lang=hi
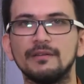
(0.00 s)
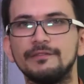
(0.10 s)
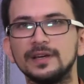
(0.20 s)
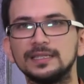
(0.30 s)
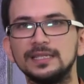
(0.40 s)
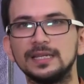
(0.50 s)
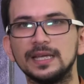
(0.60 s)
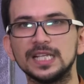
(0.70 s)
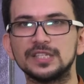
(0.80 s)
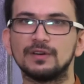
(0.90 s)
व्यक्ति
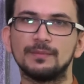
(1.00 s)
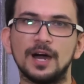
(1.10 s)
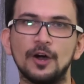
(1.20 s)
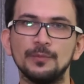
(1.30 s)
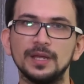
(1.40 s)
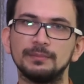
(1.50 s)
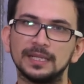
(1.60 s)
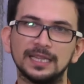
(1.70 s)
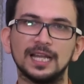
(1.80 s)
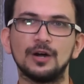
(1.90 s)
के स्वभाव में
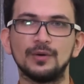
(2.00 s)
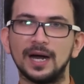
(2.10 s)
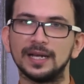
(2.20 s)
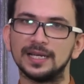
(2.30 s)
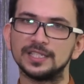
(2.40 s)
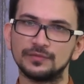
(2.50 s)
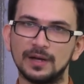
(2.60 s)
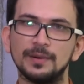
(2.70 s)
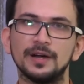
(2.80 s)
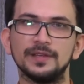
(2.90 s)
बदलाव आना
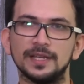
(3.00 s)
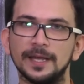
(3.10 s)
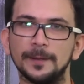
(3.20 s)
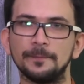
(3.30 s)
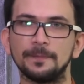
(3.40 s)
स्वाभाविक है